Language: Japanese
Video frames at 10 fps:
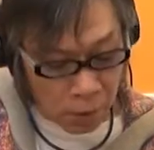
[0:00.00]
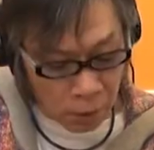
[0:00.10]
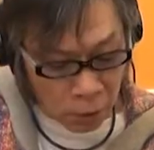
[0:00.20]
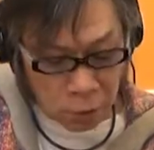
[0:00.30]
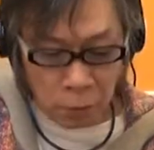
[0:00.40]

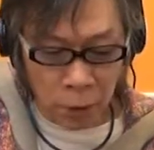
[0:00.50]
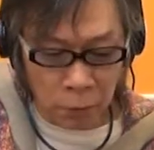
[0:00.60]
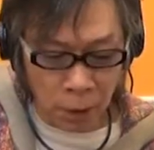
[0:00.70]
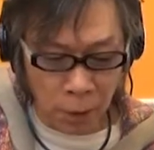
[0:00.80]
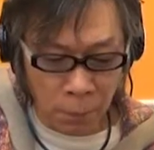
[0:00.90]
弦4弦
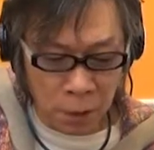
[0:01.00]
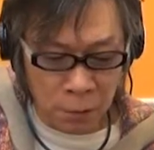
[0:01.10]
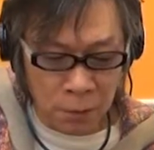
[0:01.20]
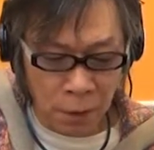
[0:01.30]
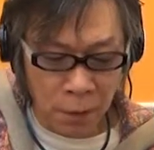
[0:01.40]
の
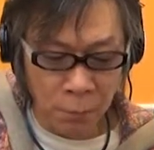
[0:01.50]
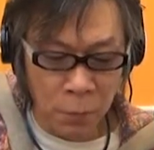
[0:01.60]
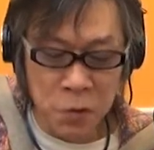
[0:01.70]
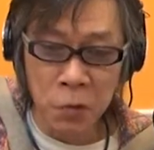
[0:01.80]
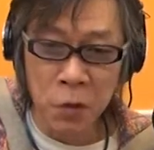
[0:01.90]
ハンマリングから
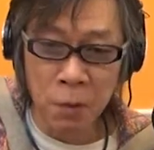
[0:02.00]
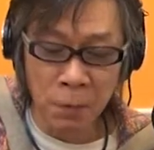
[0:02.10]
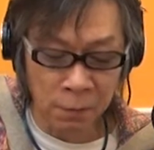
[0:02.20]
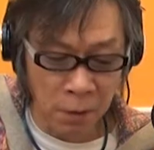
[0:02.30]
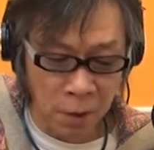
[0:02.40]
もう一度いってみ
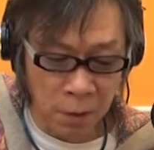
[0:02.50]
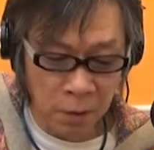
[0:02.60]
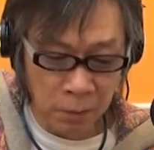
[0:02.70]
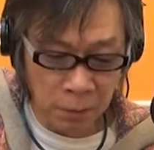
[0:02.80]
ますね。